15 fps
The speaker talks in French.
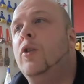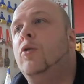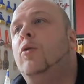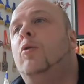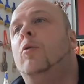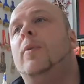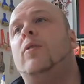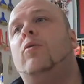Je
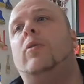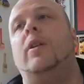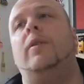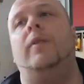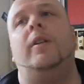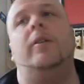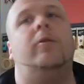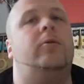suis tombé sur
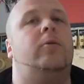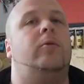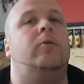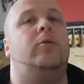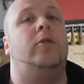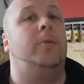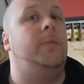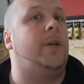des vidéos
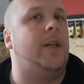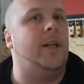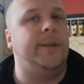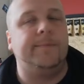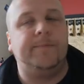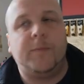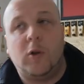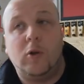de John
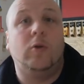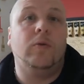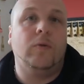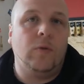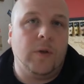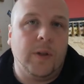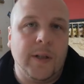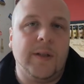Beckley, que
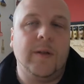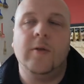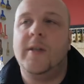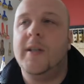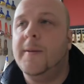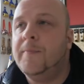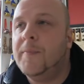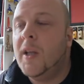vous connaissez
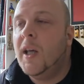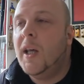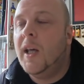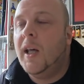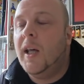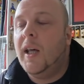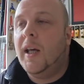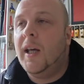aussi,
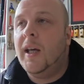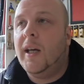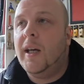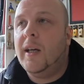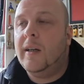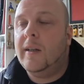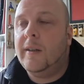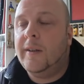
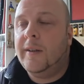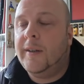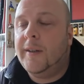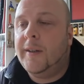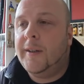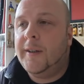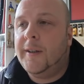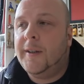et,
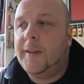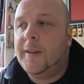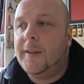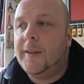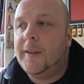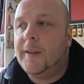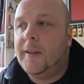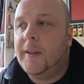
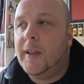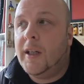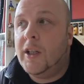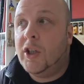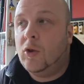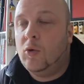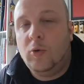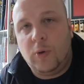euh,
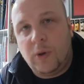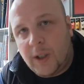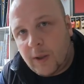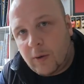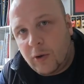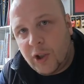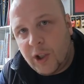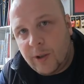j'ai tout de suite
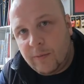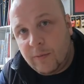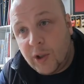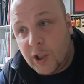accroché.